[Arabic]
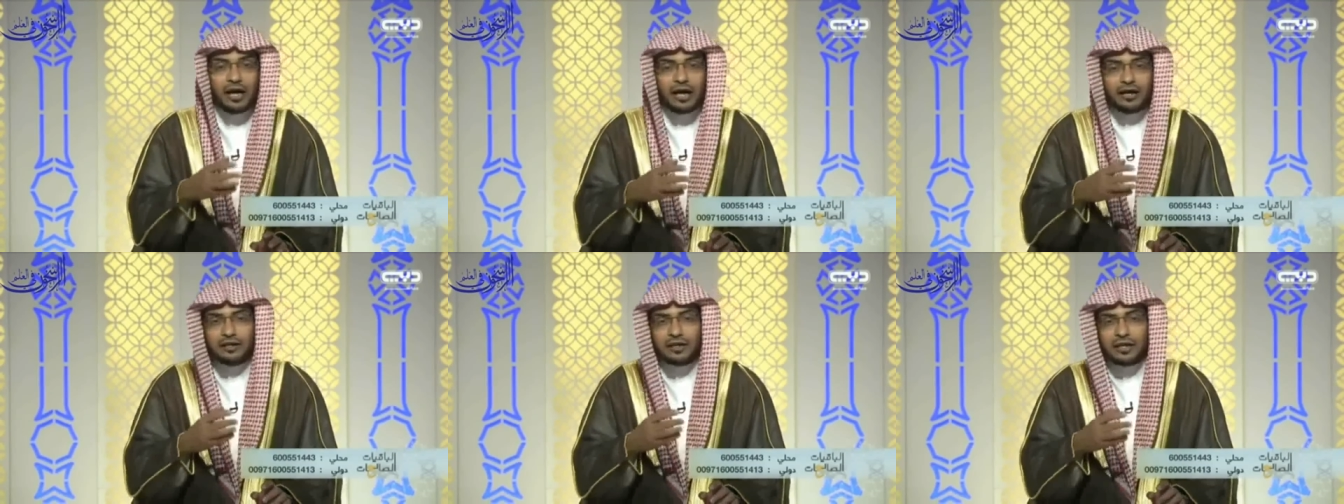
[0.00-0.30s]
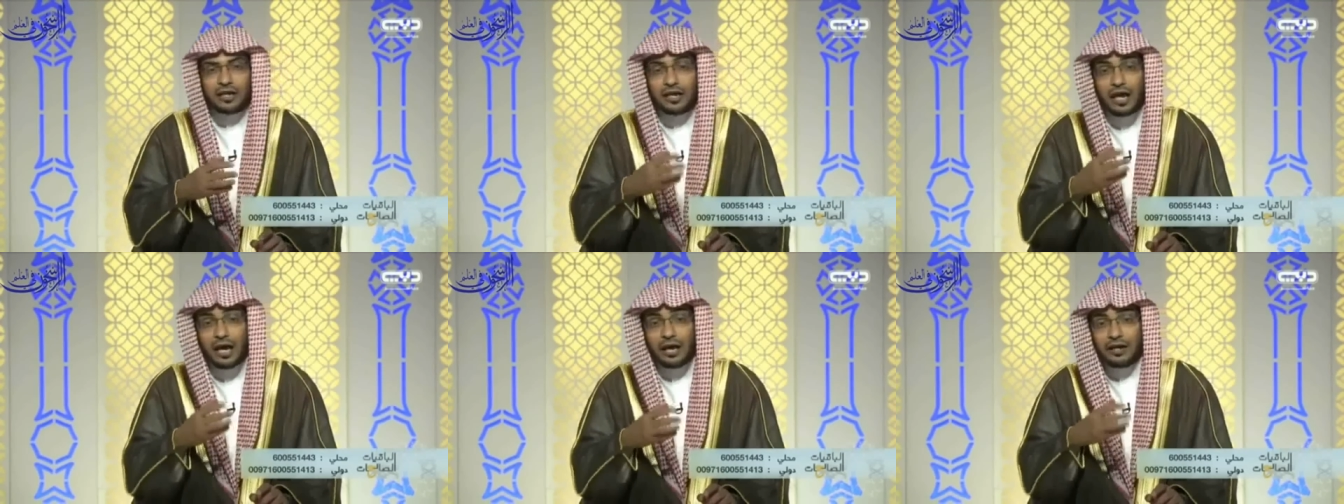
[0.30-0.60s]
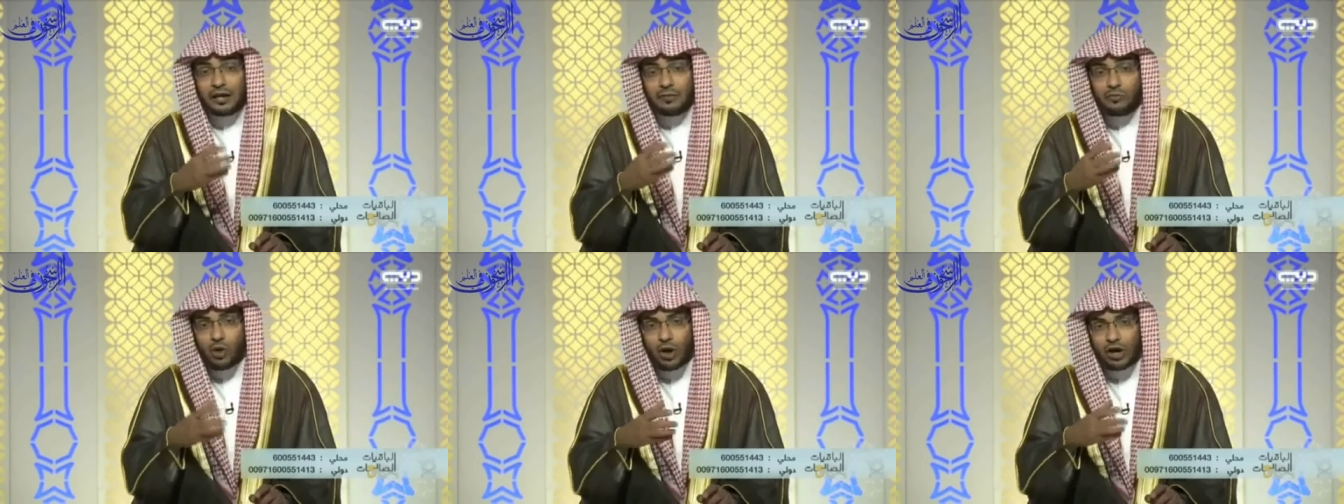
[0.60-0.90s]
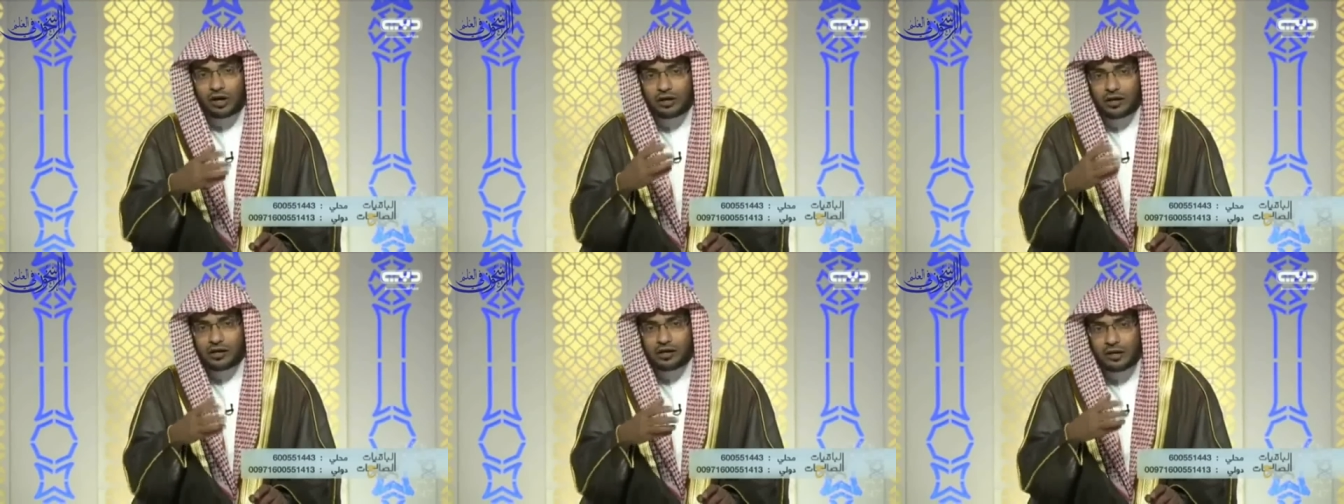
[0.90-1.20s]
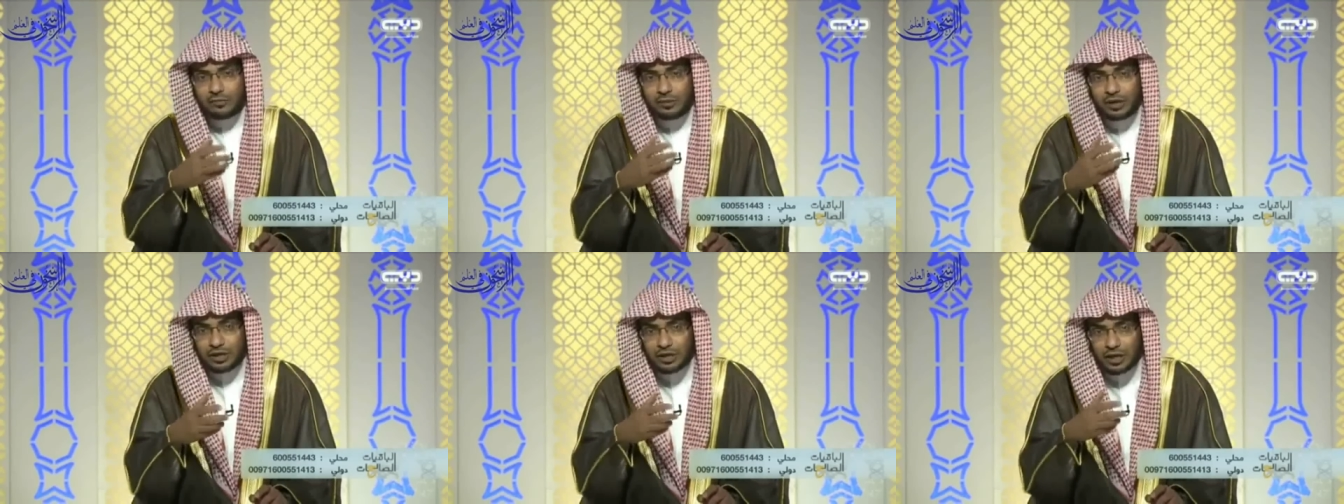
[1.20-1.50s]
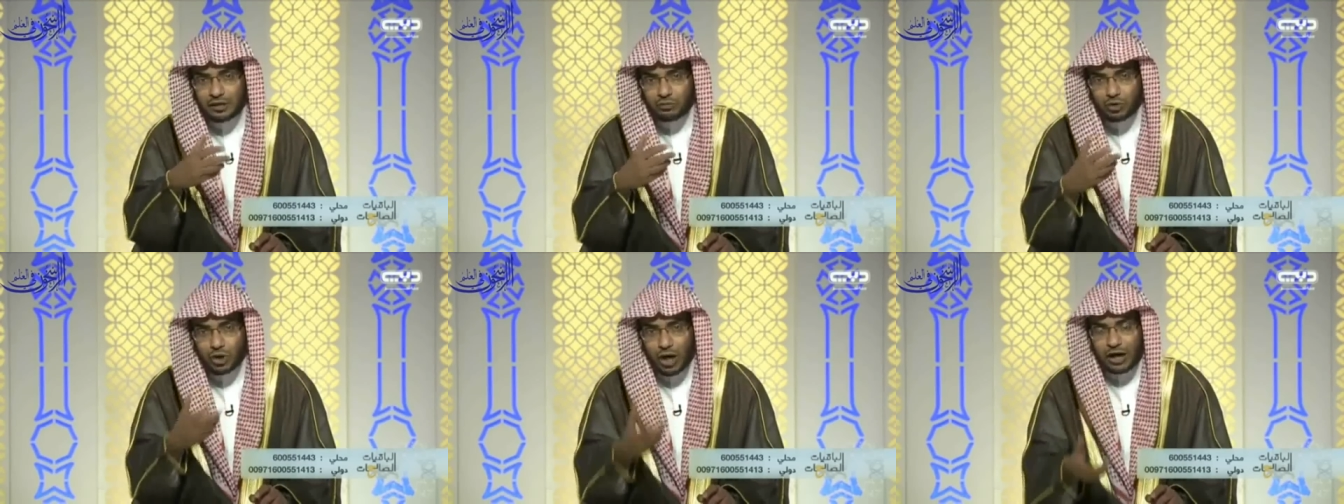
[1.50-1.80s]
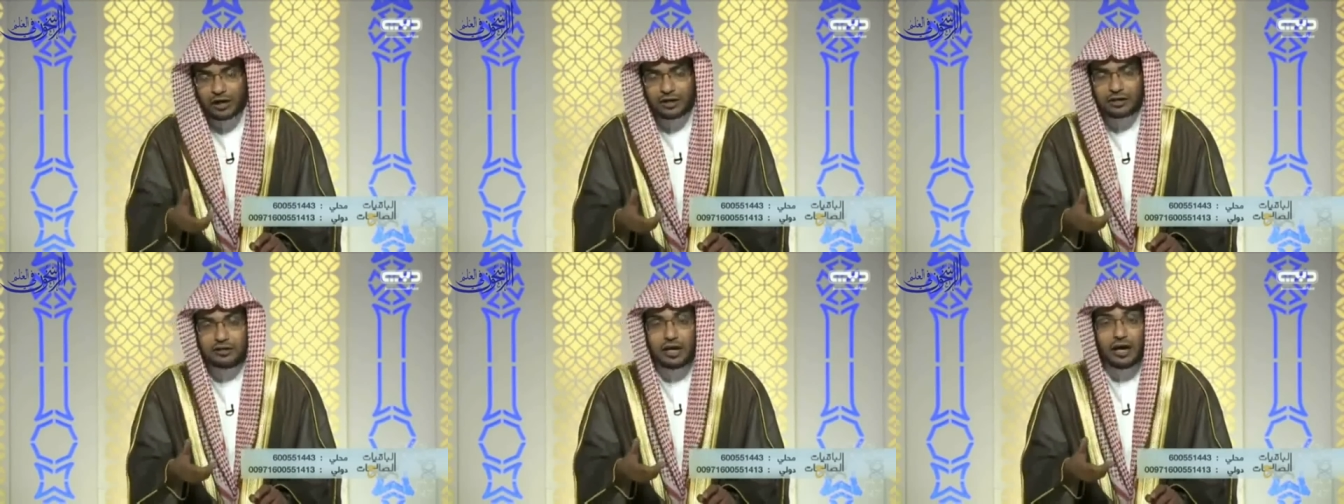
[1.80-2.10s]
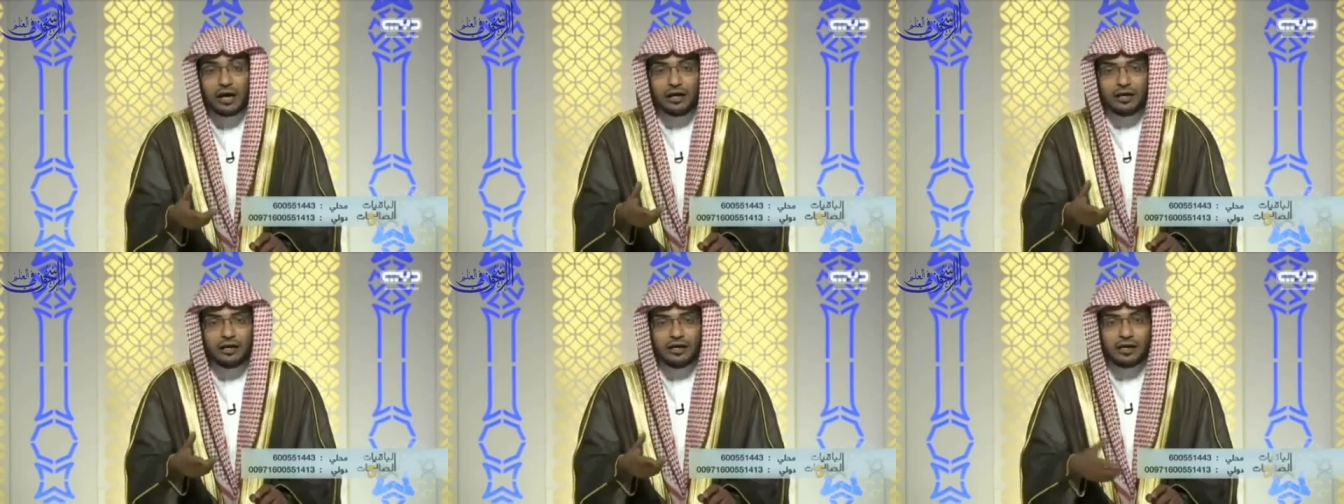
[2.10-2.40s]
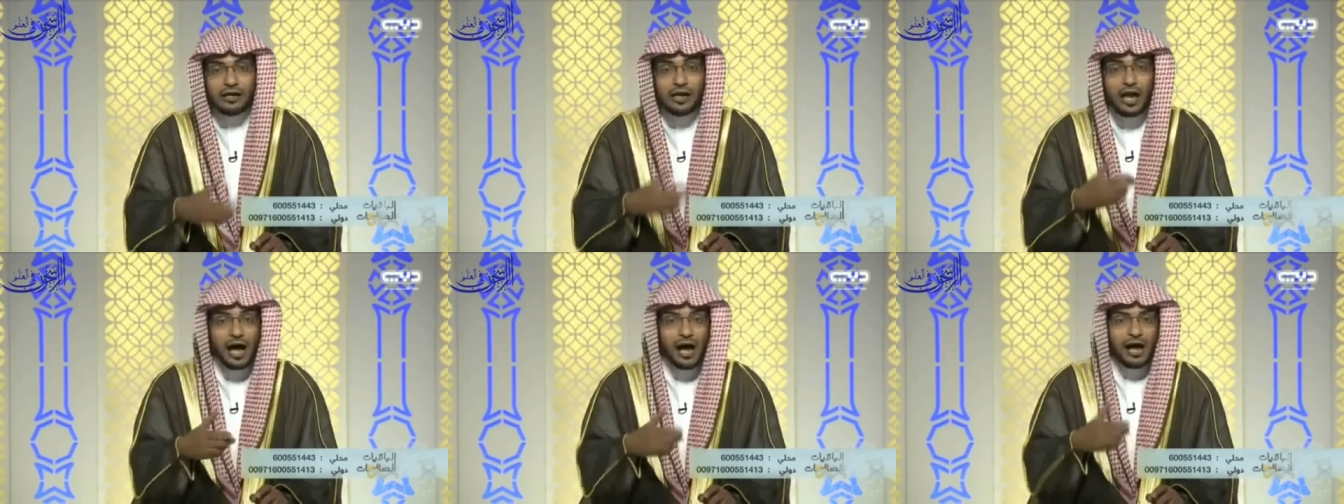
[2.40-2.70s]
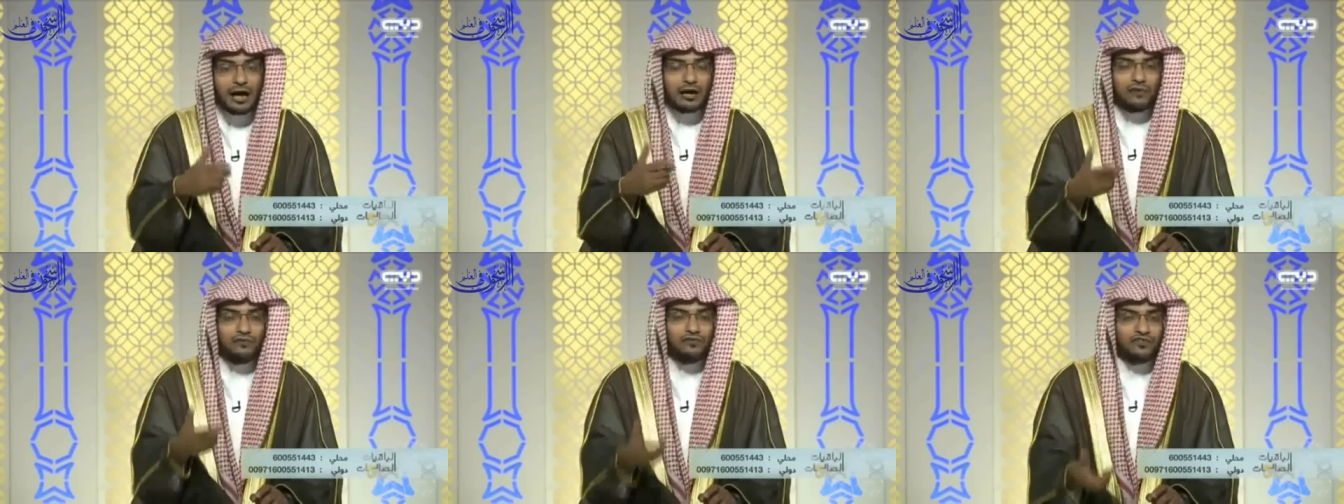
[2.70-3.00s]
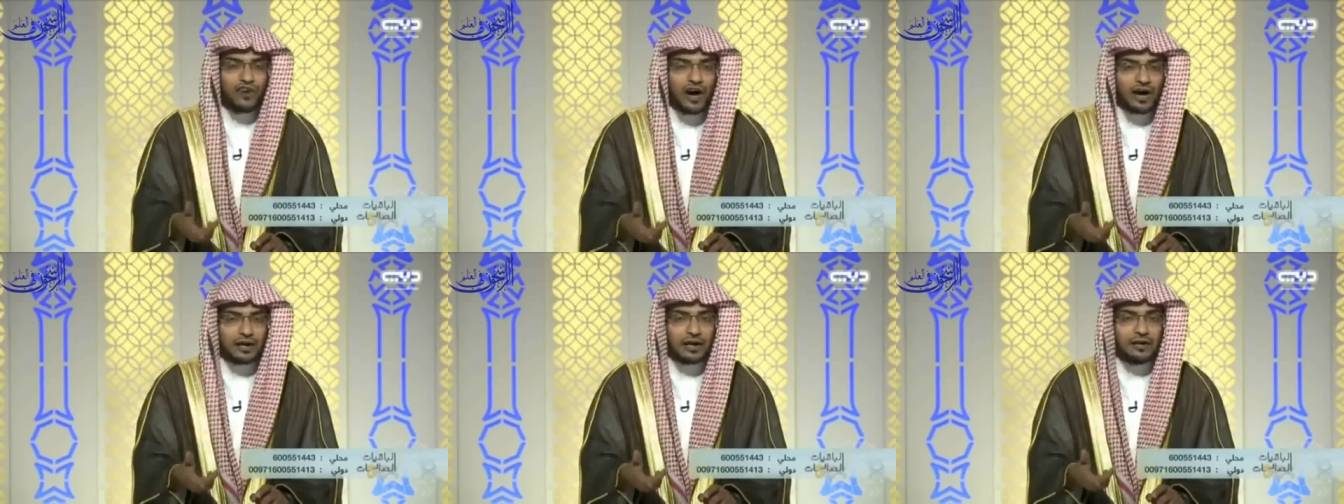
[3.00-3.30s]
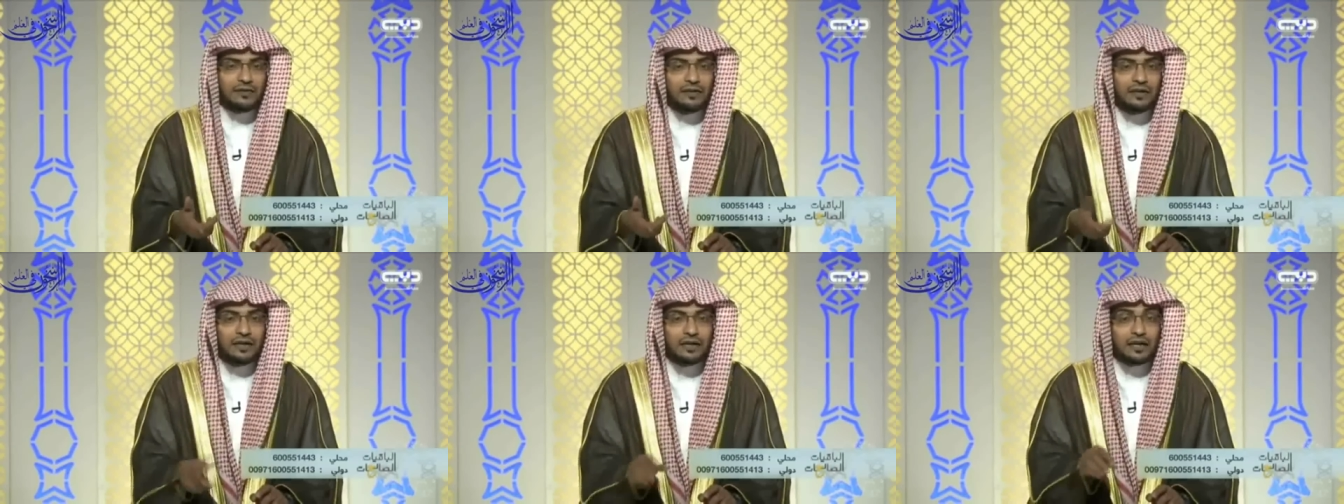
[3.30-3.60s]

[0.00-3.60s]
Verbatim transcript: أننا نعلم أن اليمين المنعقدة لها كفارة